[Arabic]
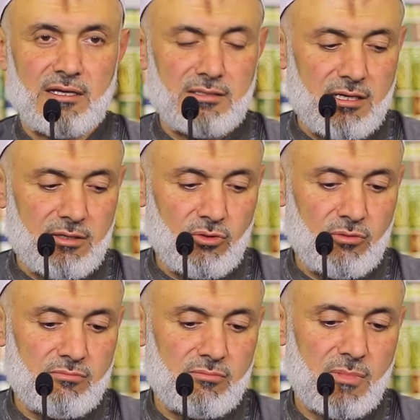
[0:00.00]

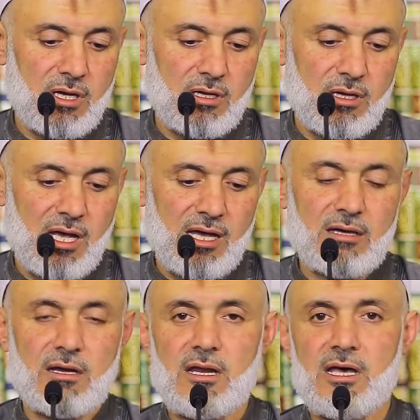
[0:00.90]
عندهم
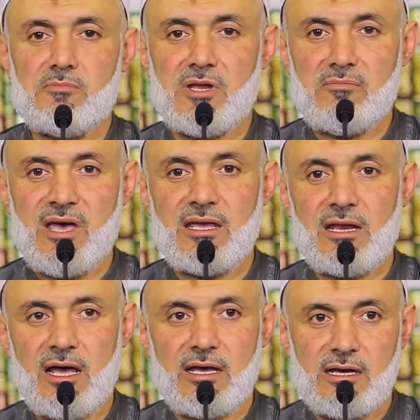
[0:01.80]
اغلى من
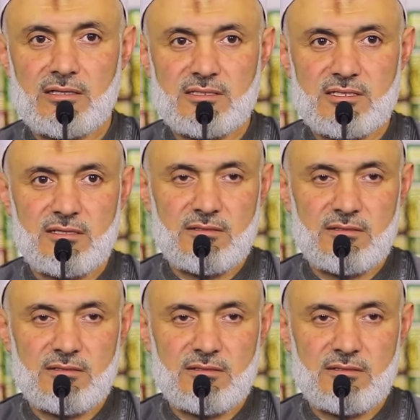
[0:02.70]
ماء الحياه